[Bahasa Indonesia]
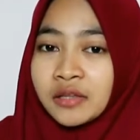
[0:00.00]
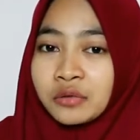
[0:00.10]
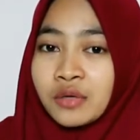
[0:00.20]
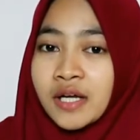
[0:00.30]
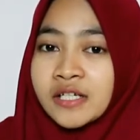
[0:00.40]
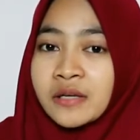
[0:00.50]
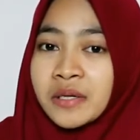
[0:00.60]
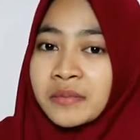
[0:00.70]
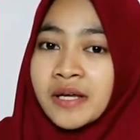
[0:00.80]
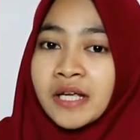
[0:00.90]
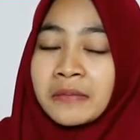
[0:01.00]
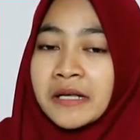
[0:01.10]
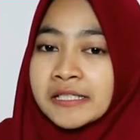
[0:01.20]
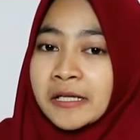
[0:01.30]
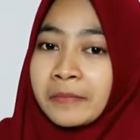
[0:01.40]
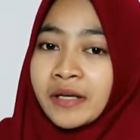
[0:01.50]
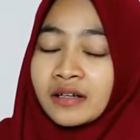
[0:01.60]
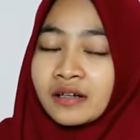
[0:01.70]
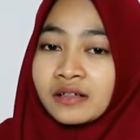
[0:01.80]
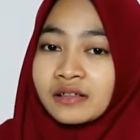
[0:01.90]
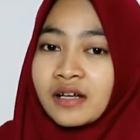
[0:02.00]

itu ada berbagai macam merek,